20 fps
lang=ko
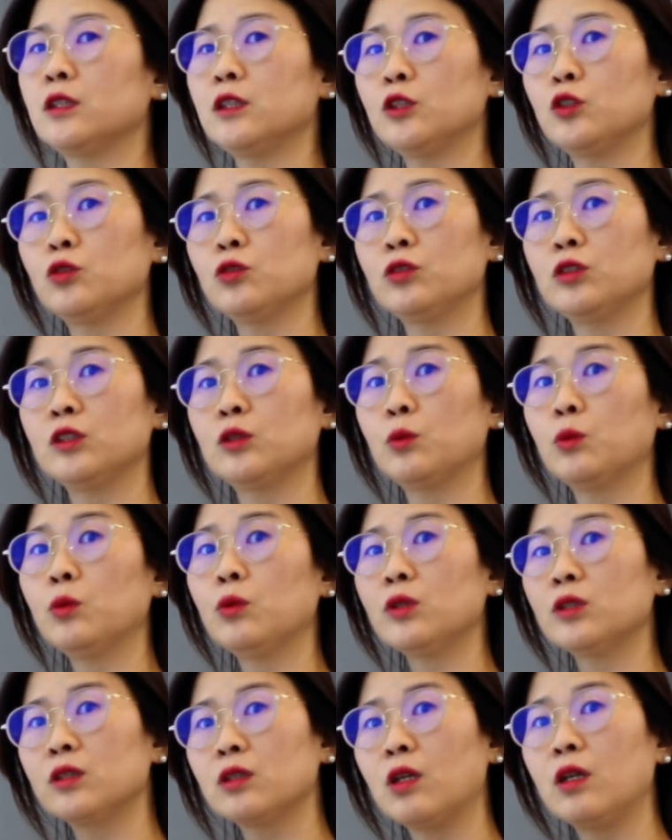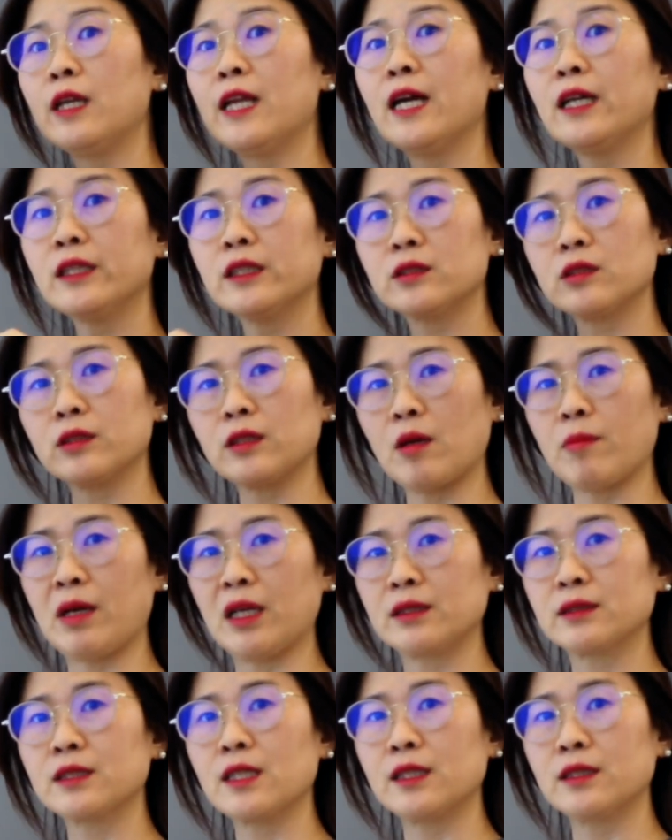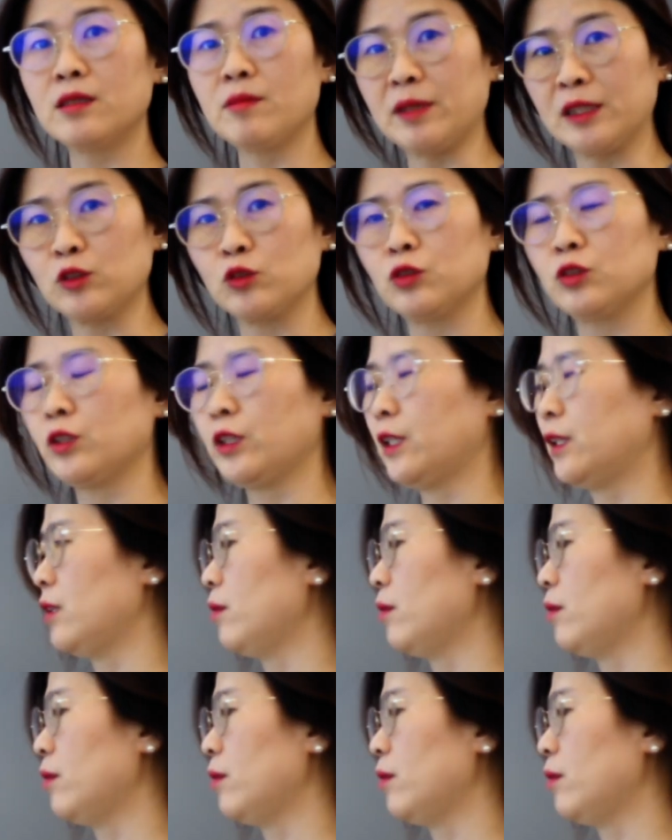기준이고 그걸 향해서 다 방사를 맞추셔야